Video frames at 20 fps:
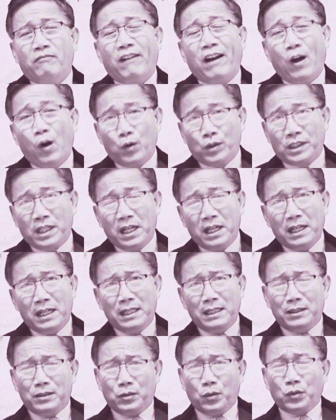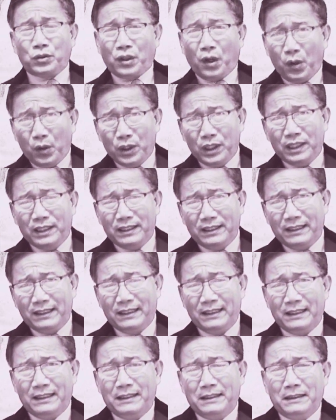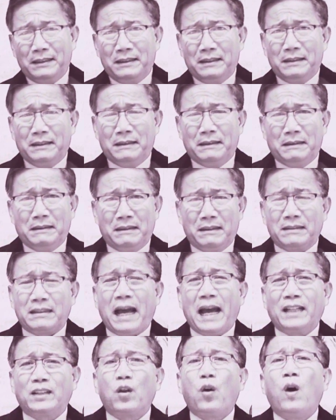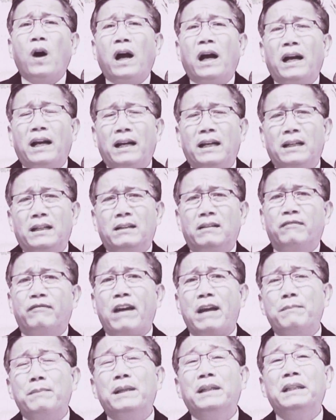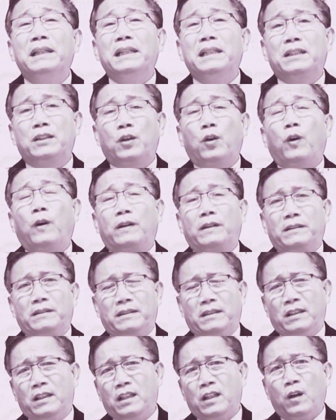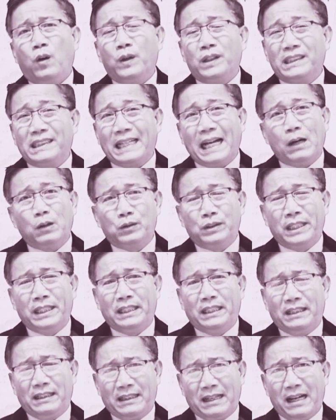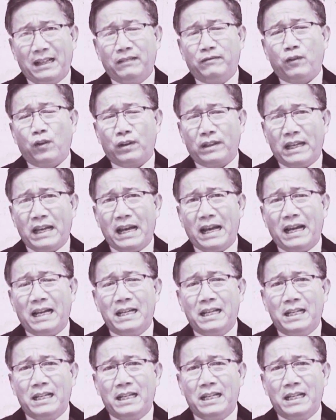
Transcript: và hồ sơ của tôi tại tòa Family Court ở County, California